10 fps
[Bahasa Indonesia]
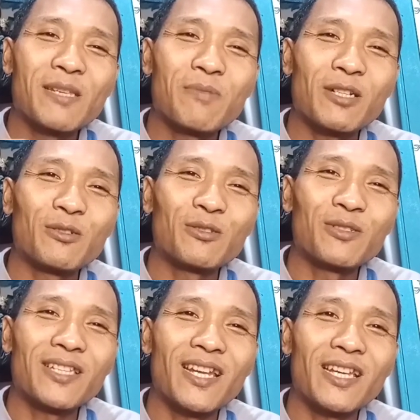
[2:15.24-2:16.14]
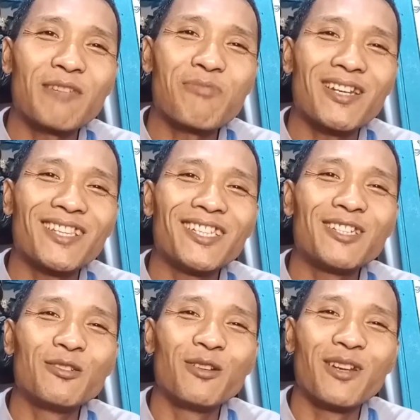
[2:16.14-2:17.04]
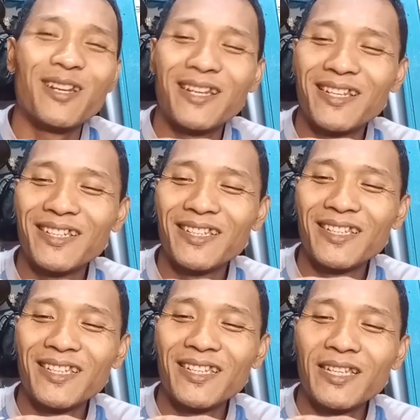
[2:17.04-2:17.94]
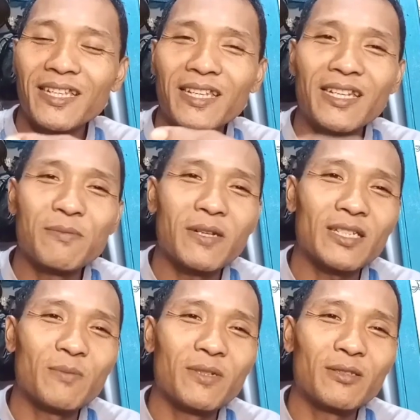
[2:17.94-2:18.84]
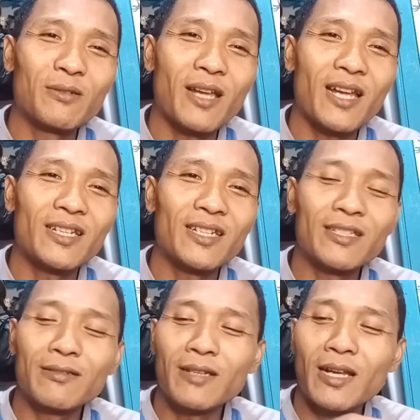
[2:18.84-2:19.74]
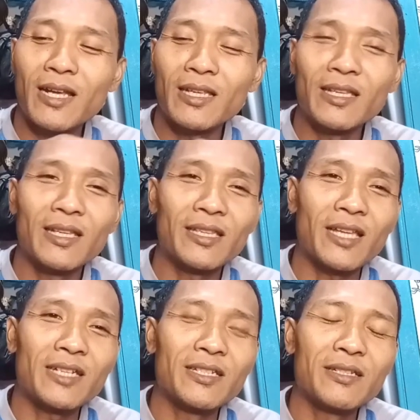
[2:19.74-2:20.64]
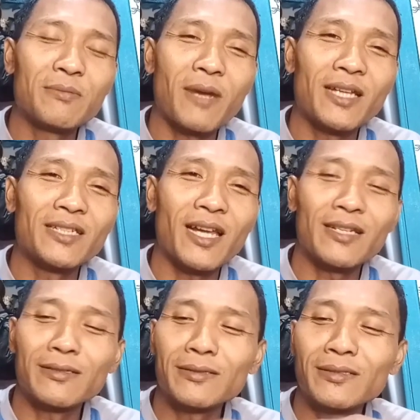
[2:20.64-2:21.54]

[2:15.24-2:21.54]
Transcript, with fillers: perkututnya lagi pada tidur ini pas kebetulan ini juga lagi tadi mainan